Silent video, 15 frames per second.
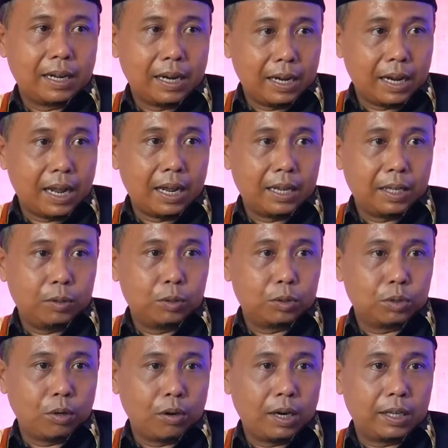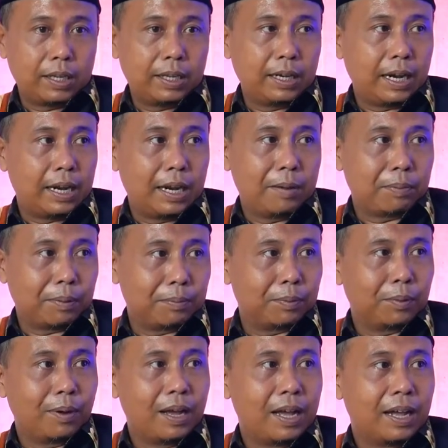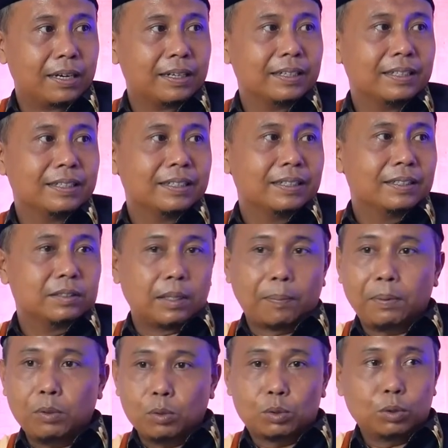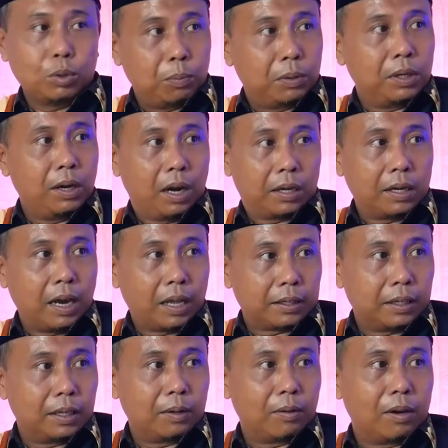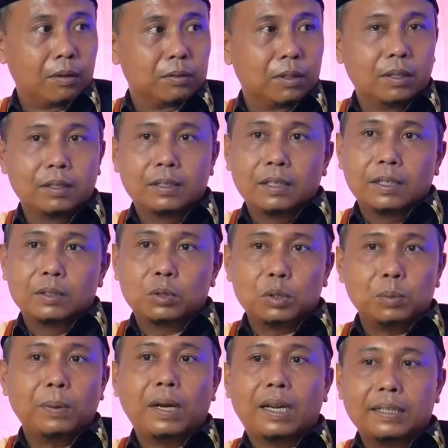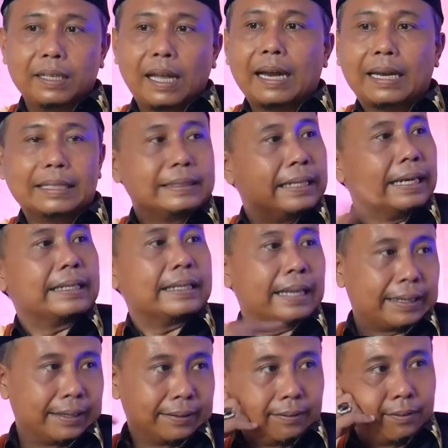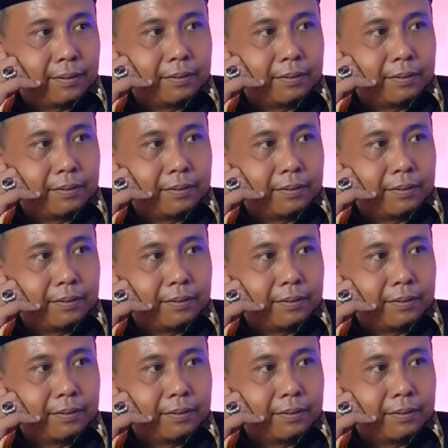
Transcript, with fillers: ada aja justru orang ingin anak perempuan. Iya benar. Tapi justru diberi laki-laki oleh Allah. Itu sebenarnya ada triknya gitu.